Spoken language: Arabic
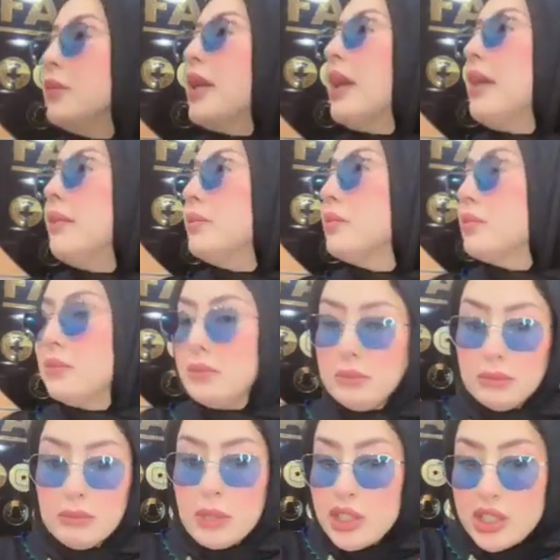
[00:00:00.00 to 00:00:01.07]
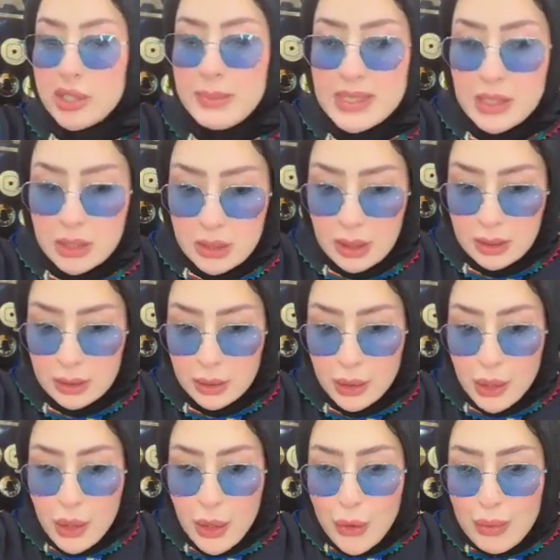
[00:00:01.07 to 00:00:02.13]
ارقام ما الميساج ديالك
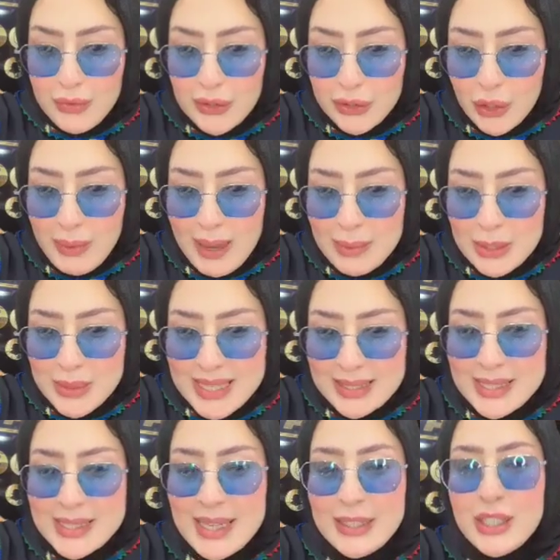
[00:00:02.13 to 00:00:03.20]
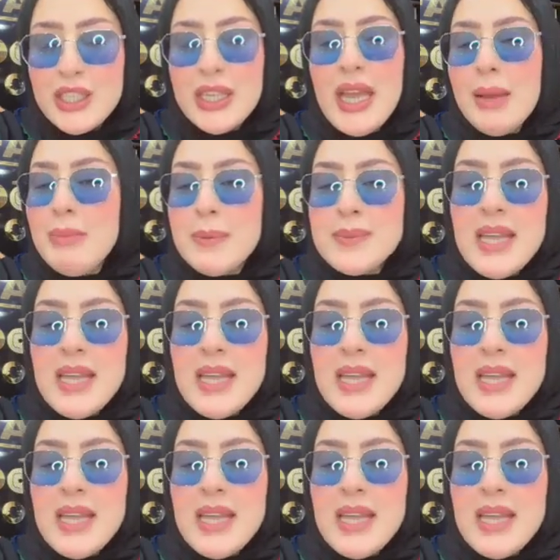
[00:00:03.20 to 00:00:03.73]
وفاء حبيبتي وصلتني سلعه داكشي كيحمق